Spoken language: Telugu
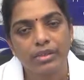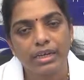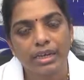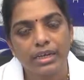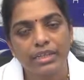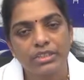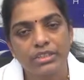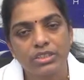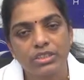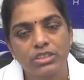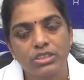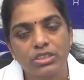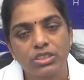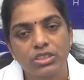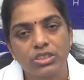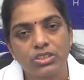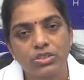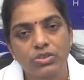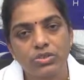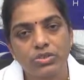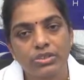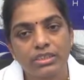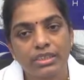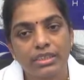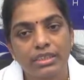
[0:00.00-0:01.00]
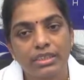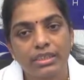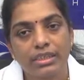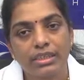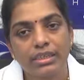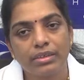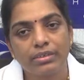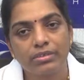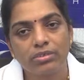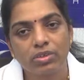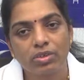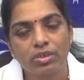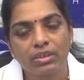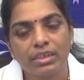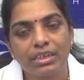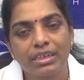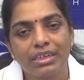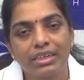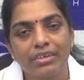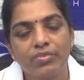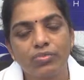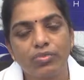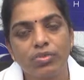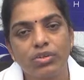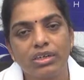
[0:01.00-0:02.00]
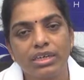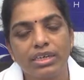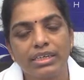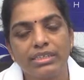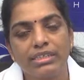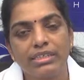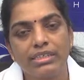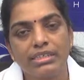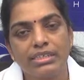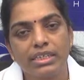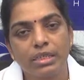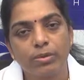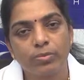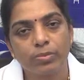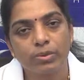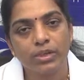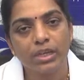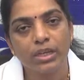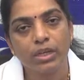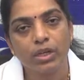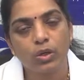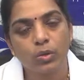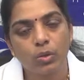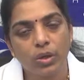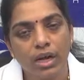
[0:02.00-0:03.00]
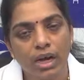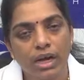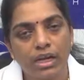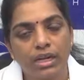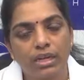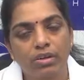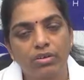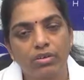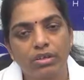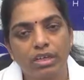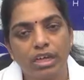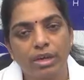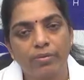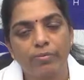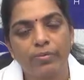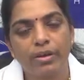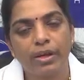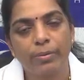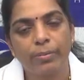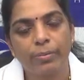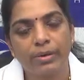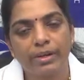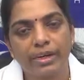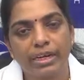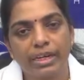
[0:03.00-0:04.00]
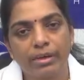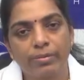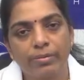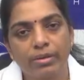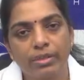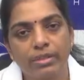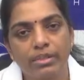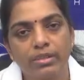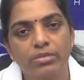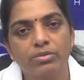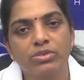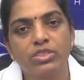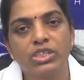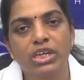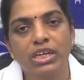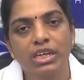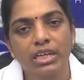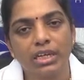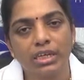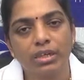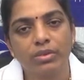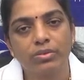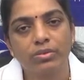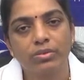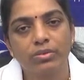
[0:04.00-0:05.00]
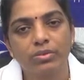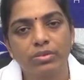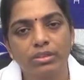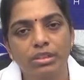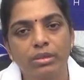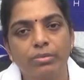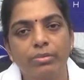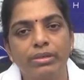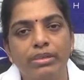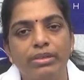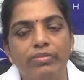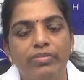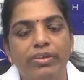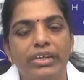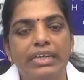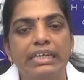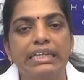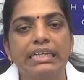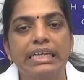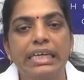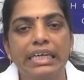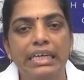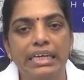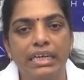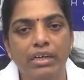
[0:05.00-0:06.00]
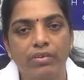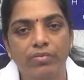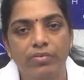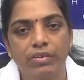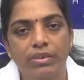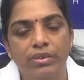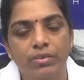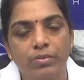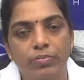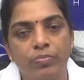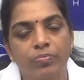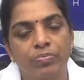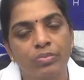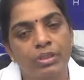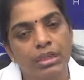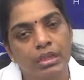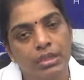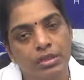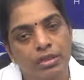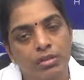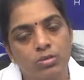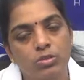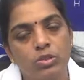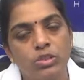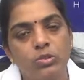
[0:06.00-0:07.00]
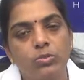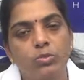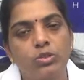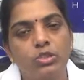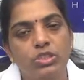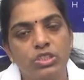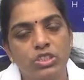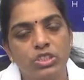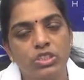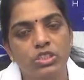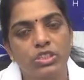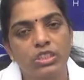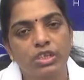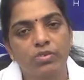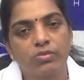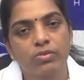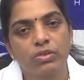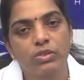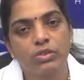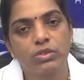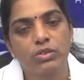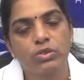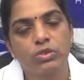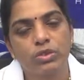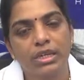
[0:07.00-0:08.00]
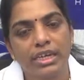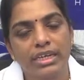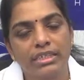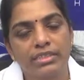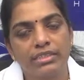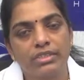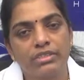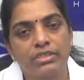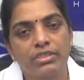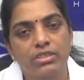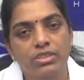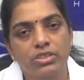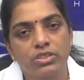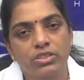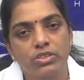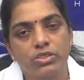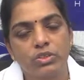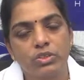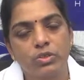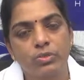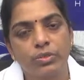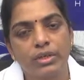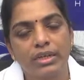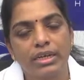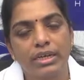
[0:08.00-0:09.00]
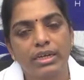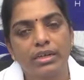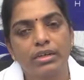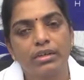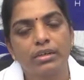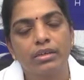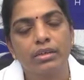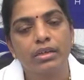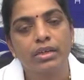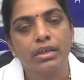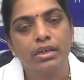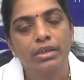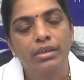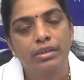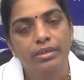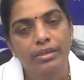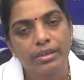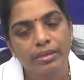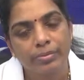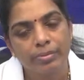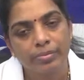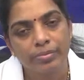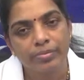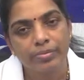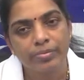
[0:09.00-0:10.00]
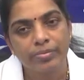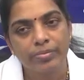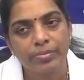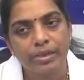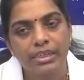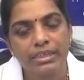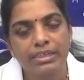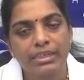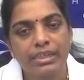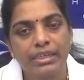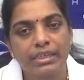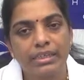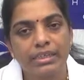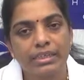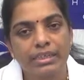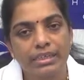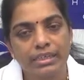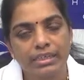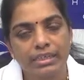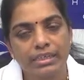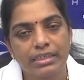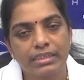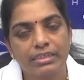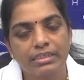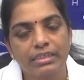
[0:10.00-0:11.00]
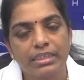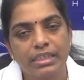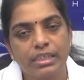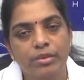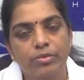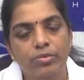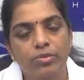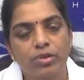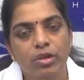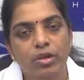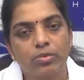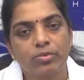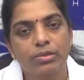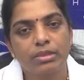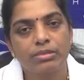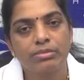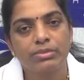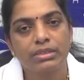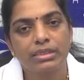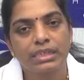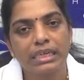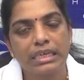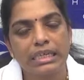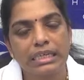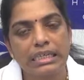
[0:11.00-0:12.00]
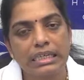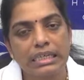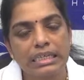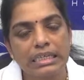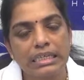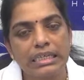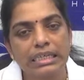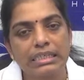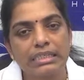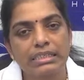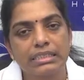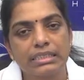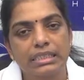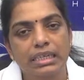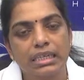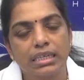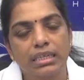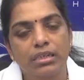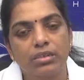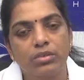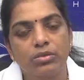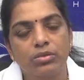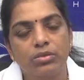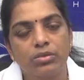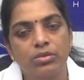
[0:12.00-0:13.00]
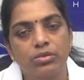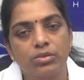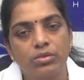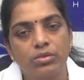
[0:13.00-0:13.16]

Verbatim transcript: డైజెషన్ ఇష్యూస్ అంటే తొందరగా ఫుడ్ డైజెస్ట్ అయిపోయి ఎక్కువ ఆకలి అవుతాయి ఎపిటైట్ మాత్రం చాలా ఎక్కువ ఉంటుంది బట్ వెయిట్ గెయిన్ అవ్వదు లూజ్ మోషన్స్ అవ్వచ్చు డైజెషన్ ఇష్యూస్ వల్ల ఈ మిగతా ఇంకా ఈ స్కిన్ ప్రాబ్లమ్స్ కానీ నీర్సాలు